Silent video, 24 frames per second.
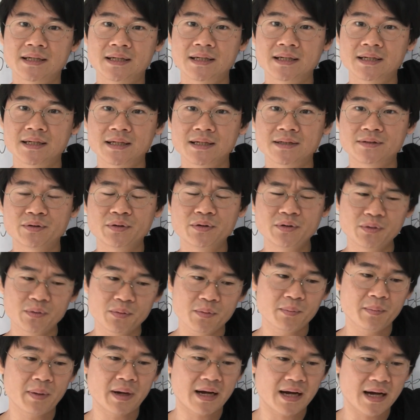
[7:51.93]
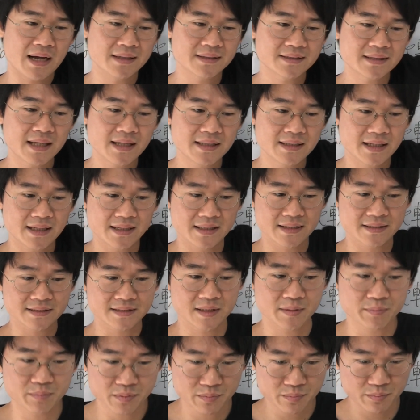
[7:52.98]
えー、というのも、まあ簡単なんです
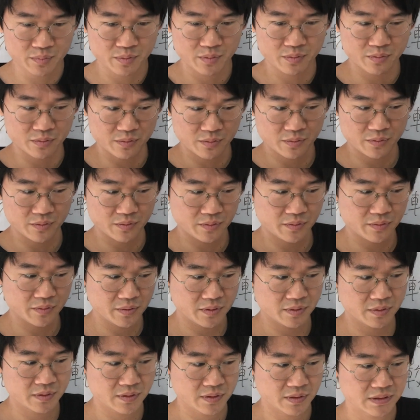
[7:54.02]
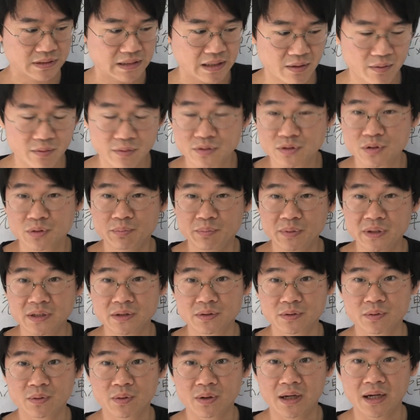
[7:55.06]
ね。文法の参考書を見
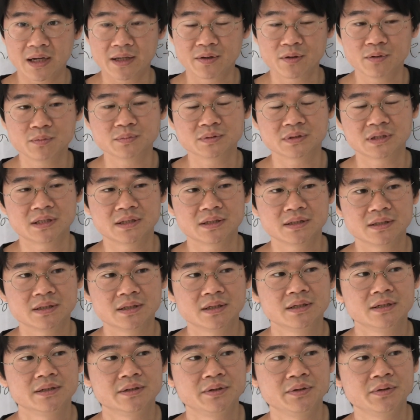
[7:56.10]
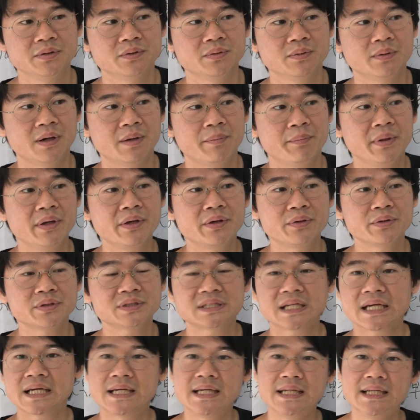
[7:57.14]
るとか読むっていうのは勉強し
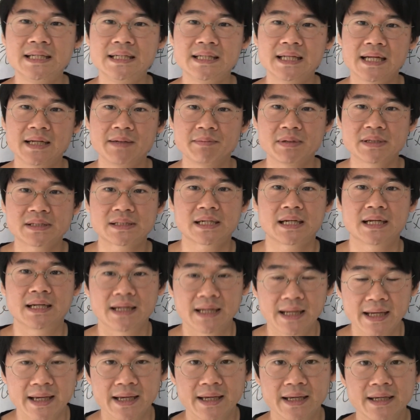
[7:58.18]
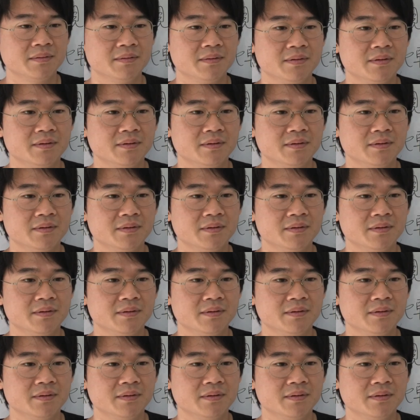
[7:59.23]
た気になりますからね。